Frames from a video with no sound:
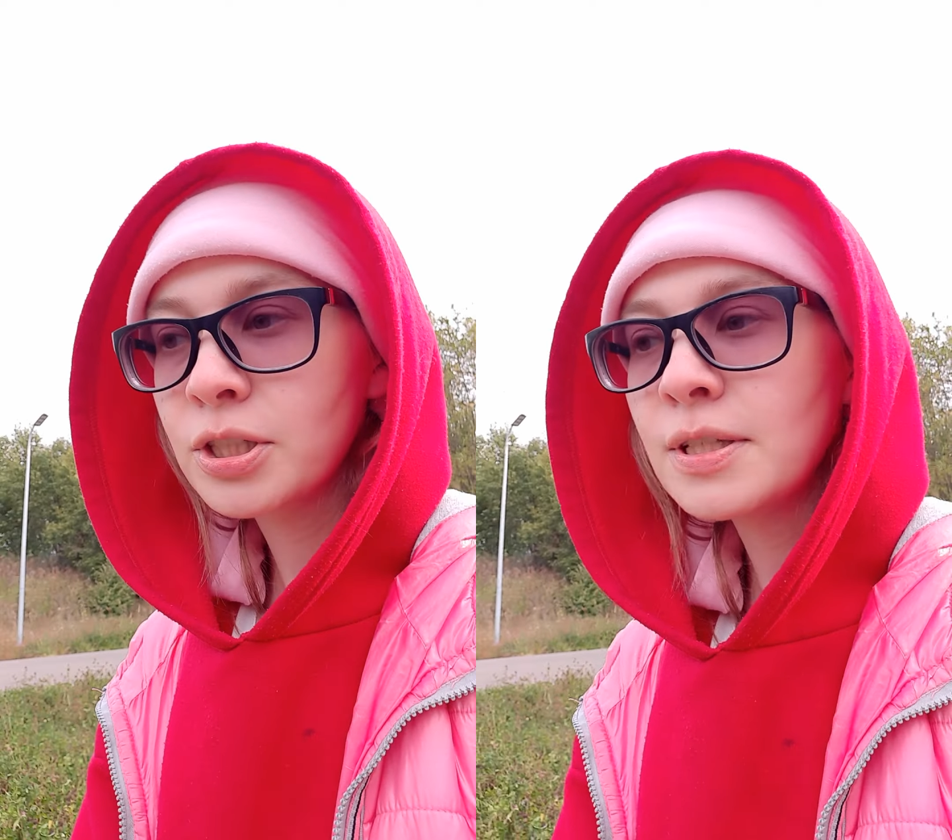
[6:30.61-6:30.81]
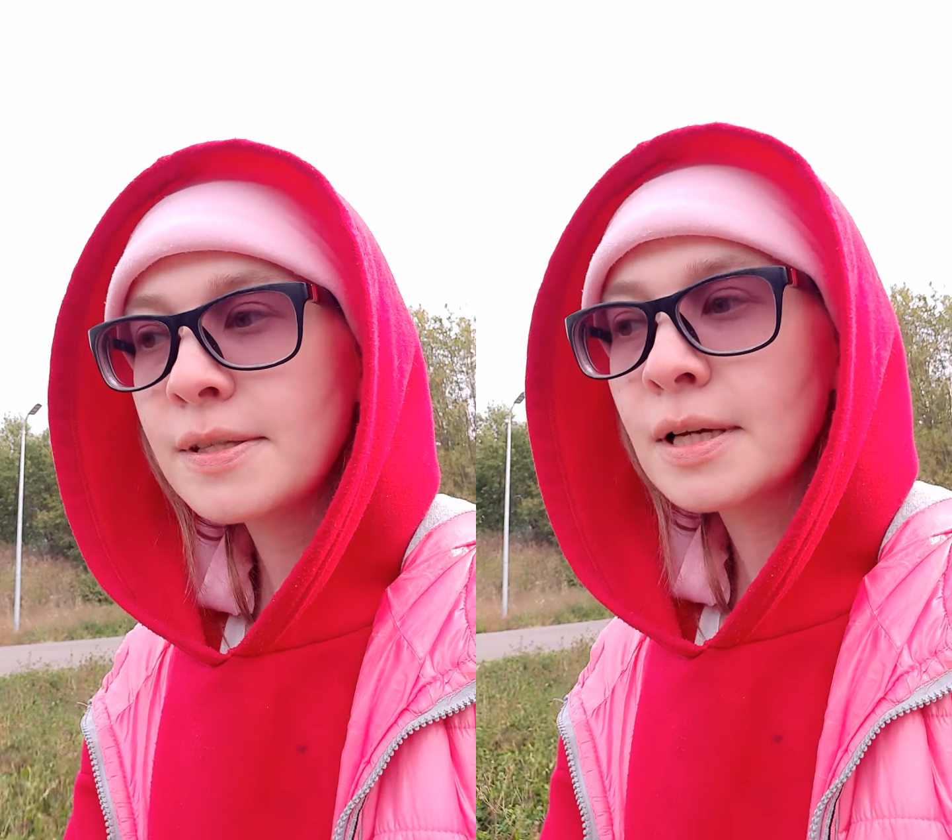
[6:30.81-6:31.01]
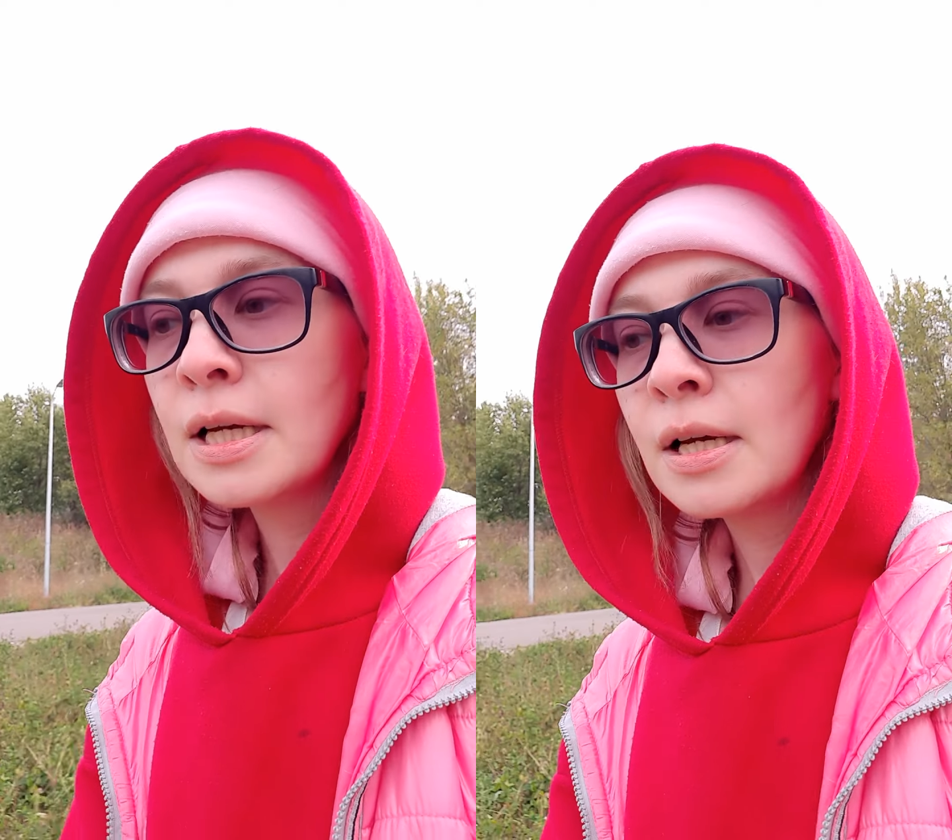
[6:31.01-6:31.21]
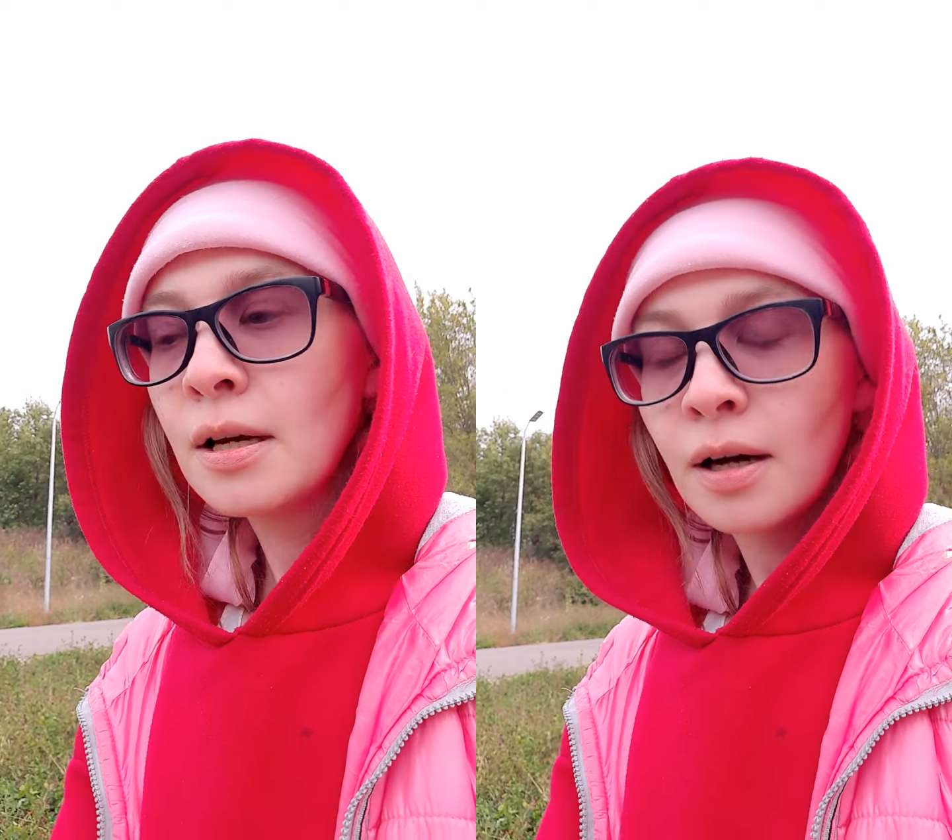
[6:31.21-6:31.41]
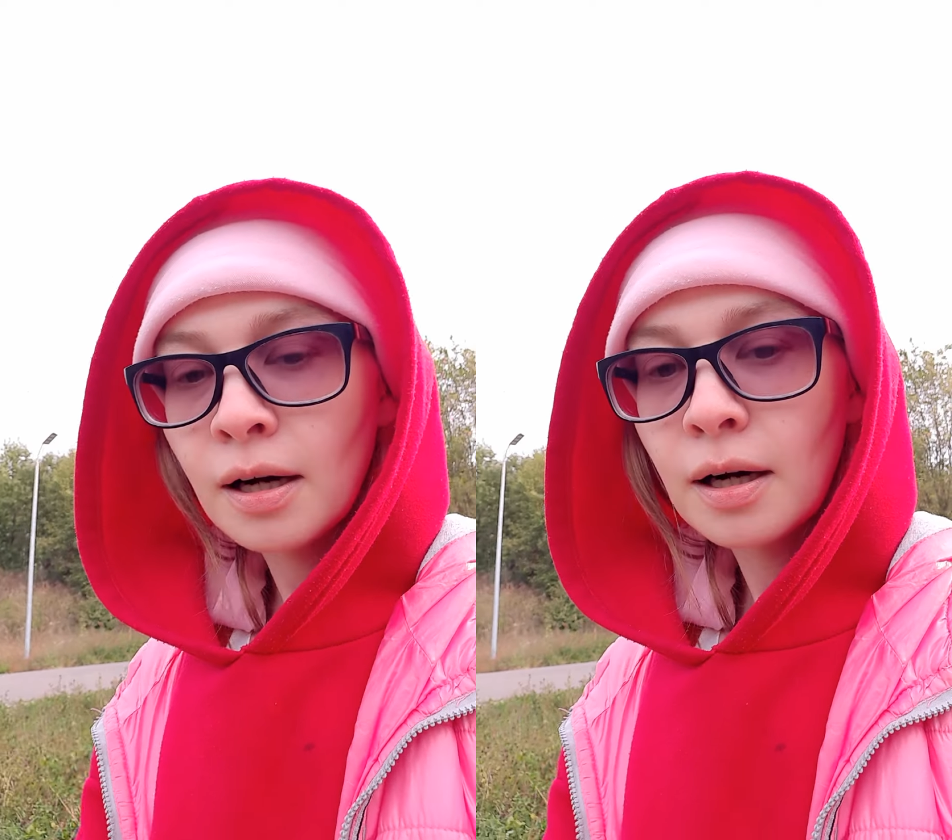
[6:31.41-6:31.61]
жизни,
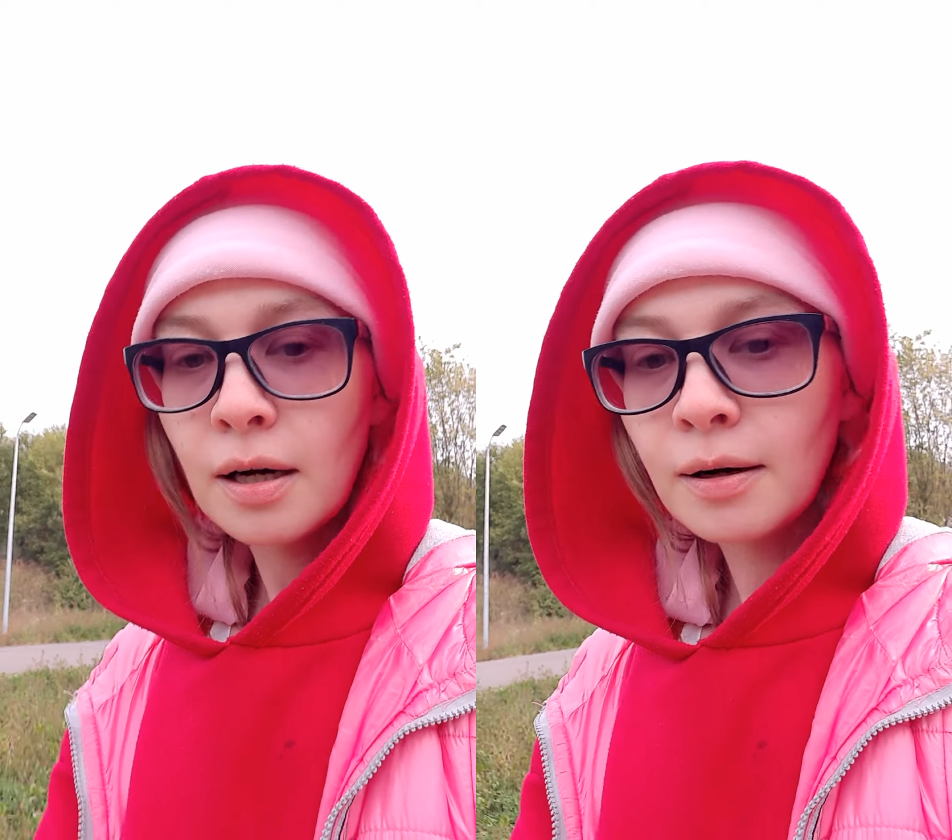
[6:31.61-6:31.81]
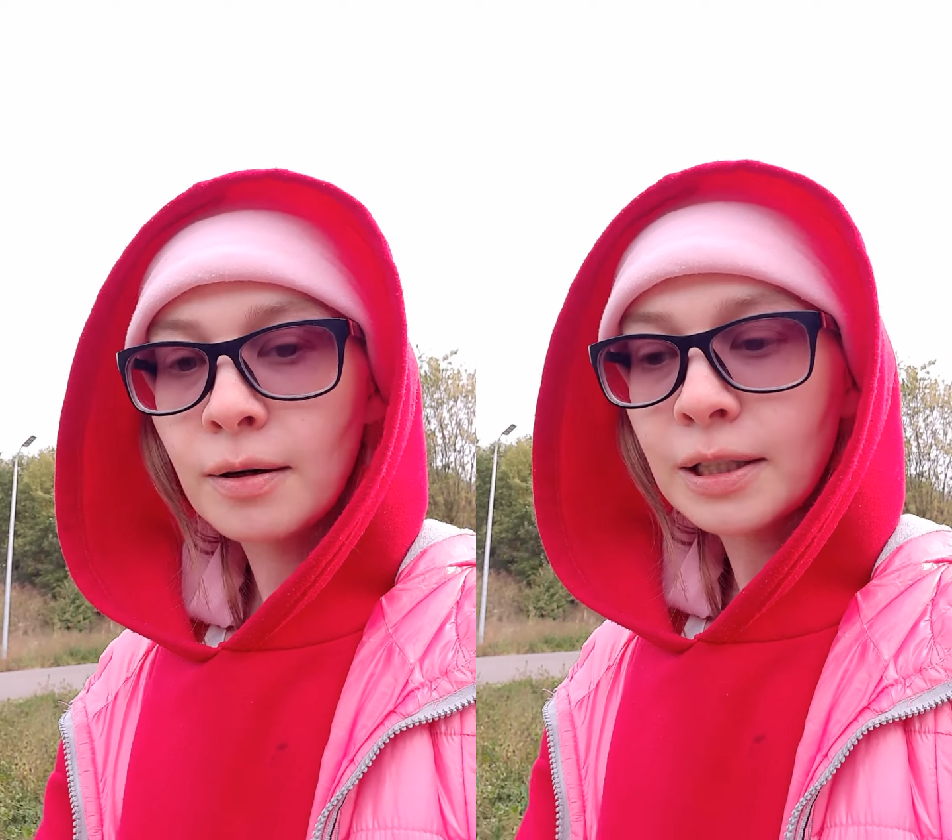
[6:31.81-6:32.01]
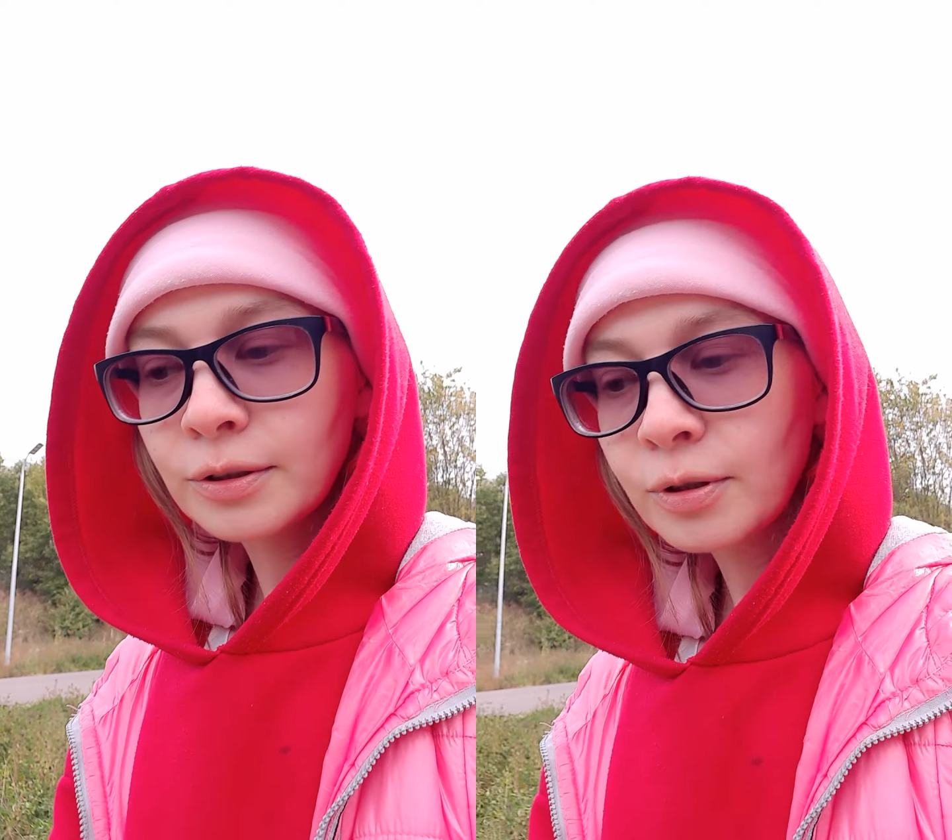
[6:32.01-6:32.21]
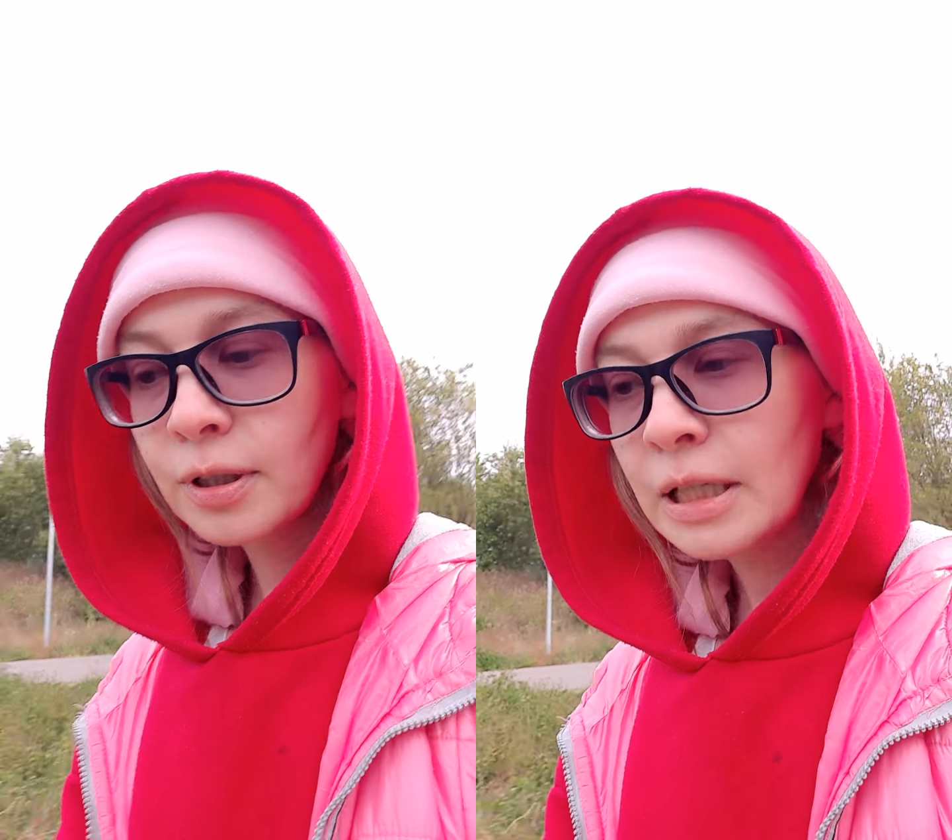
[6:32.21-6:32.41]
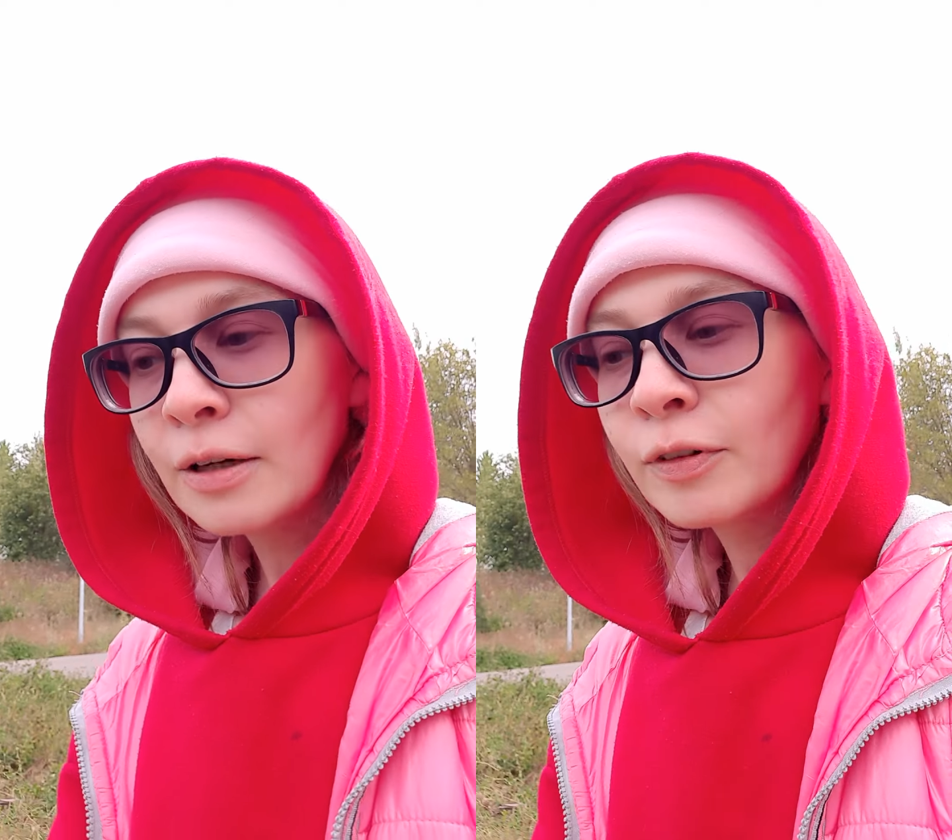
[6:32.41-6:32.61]
а, которые...